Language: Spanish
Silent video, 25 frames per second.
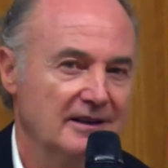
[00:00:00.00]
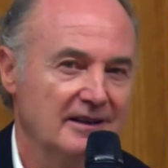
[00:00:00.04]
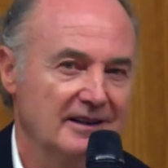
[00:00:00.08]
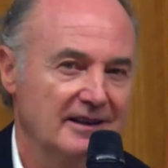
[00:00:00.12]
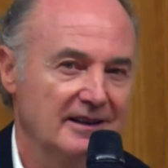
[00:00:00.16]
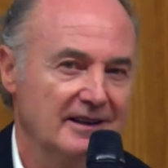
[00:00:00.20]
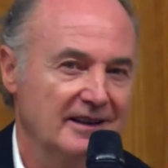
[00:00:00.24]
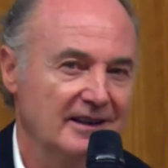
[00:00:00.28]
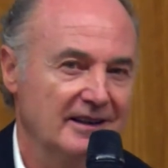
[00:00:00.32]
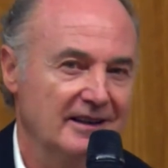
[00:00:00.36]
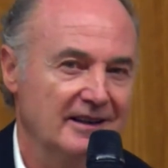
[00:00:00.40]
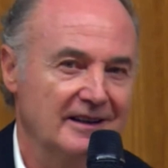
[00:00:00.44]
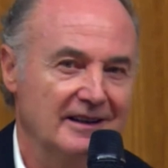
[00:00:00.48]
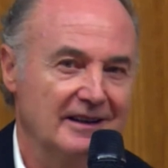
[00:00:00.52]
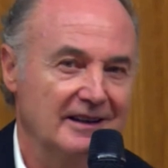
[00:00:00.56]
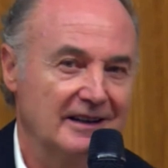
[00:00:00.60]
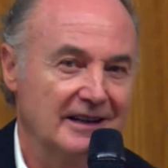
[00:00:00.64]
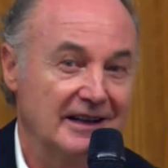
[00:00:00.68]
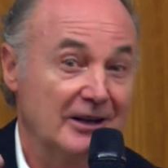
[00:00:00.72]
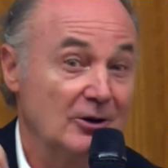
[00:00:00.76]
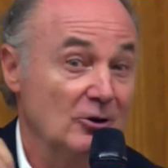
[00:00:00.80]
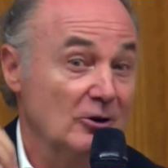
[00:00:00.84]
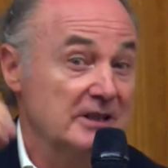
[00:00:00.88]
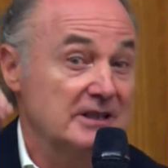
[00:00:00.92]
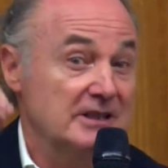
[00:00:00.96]
Que,
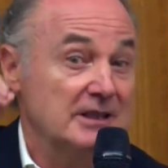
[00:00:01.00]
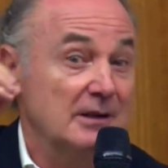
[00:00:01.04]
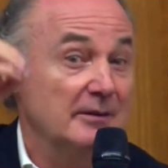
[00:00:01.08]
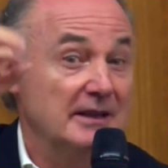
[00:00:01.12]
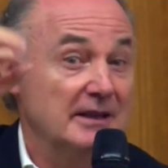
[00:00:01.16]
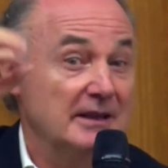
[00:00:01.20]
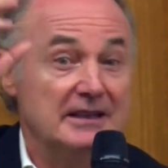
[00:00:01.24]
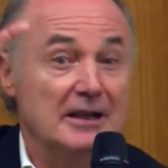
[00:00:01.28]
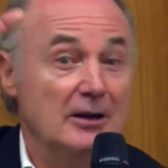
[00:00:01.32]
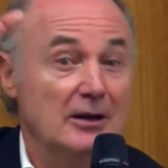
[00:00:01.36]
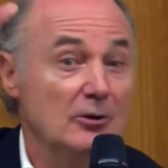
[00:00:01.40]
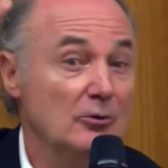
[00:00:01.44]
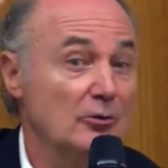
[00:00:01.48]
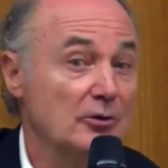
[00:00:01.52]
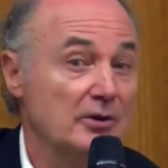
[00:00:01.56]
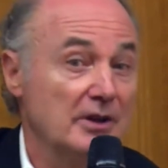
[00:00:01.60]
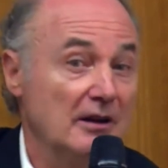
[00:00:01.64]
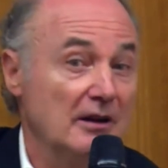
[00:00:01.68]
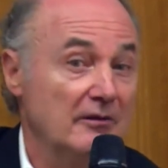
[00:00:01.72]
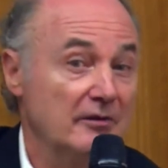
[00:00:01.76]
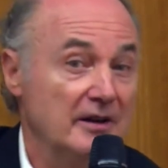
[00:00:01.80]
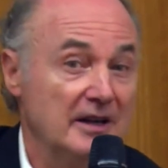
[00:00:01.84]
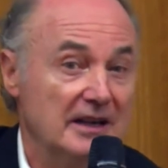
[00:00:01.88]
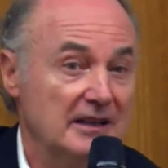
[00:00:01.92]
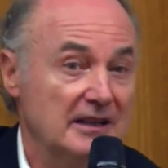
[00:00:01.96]
que no les hablen de luz
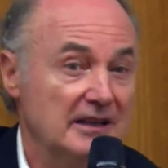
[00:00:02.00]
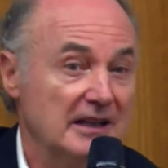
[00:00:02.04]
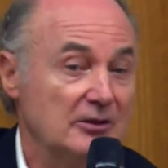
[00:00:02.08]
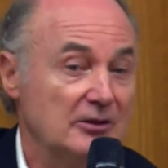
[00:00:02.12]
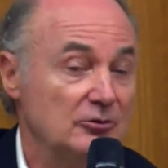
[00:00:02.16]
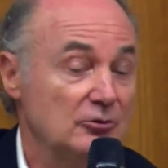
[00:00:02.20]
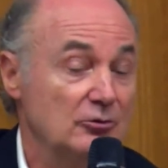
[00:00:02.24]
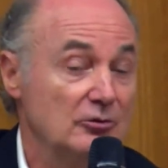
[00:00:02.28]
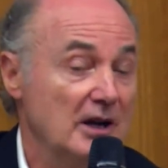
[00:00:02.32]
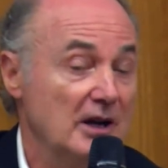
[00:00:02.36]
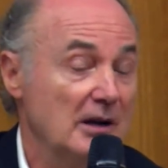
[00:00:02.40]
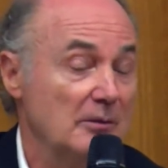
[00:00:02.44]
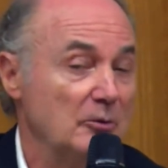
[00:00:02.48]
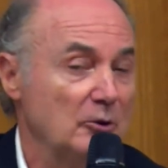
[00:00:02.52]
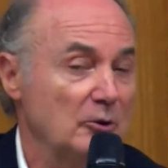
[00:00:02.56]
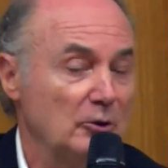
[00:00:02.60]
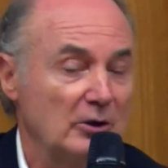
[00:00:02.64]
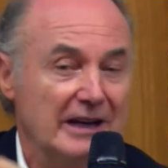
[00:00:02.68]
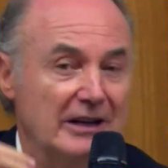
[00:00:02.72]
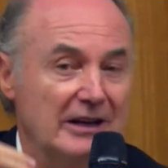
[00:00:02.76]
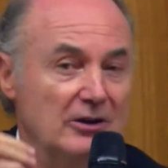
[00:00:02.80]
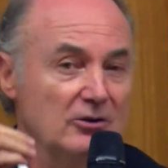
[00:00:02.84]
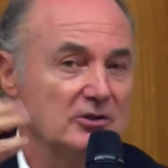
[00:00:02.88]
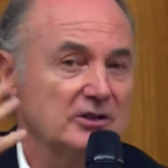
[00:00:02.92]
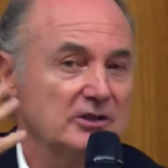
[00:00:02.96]
al final del túnel
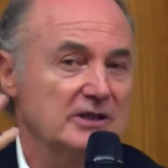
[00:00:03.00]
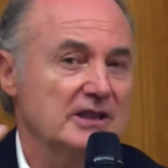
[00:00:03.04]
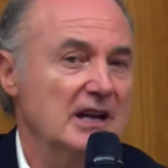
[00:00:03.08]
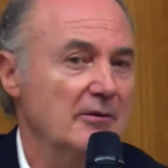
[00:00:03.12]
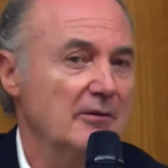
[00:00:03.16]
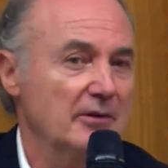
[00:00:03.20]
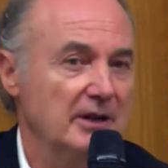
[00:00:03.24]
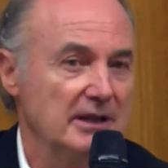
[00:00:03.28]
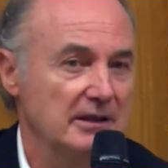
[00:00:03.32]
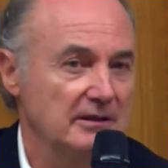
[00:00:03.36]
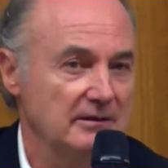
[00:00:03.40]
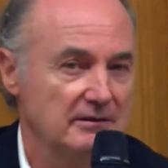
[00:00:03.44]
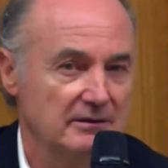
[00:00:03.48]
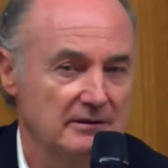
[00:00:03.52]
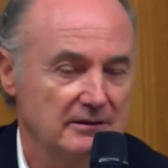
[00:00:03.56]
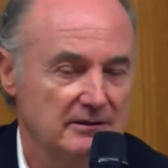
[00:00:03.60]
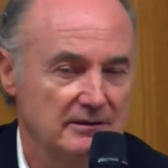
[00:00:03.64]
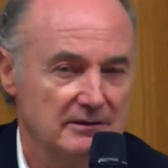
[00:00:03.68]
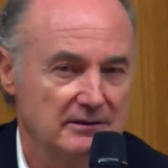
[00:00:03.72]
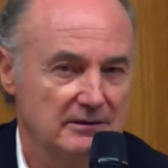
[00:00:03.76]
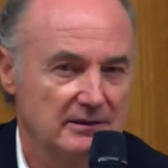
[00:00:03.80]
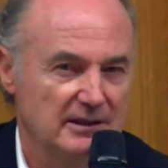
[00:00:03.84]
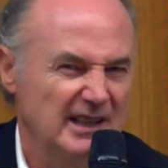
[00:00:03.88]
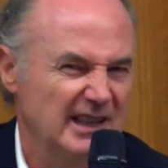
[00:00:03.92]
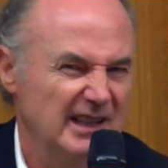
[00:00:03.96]
porque no saben
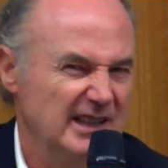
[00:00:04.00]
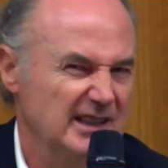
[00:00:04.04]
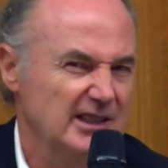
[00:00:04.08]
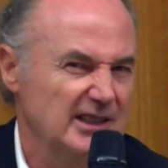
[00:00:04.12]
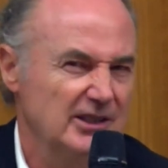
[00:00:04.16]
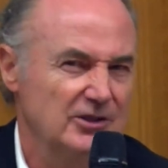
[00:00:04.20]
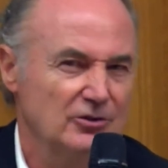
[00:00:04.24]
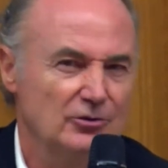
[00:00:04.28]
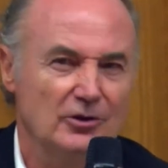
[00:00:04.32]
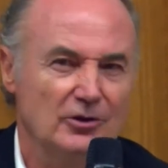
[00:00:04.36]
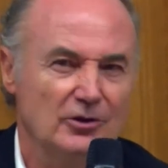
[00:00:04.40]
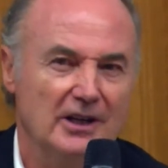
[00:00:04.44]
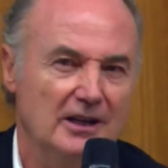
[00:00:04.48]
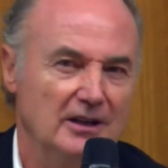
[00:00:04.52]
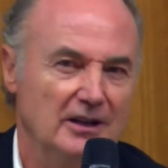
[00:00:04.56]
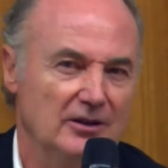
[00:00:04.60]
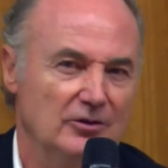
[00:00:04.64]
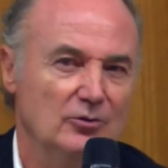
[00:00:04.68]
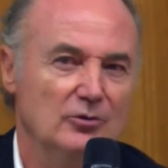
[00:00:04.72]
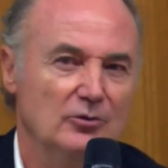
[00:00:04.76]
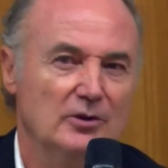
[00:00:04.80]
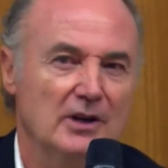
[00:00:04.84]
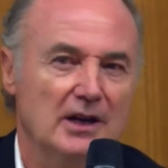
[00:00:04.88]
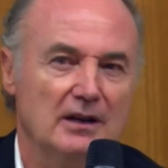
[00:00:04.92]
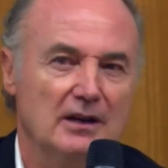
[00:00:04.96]
qué es eso del
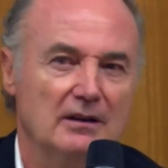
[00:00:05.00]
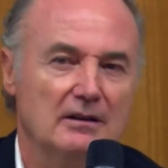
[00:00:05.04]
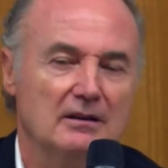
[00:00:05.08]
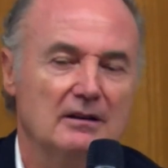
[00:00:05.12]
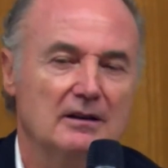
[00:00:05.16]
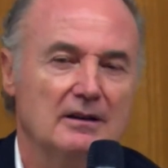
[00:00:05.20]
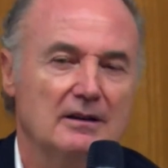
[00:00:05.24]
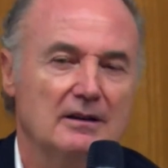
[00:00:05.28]
túnel.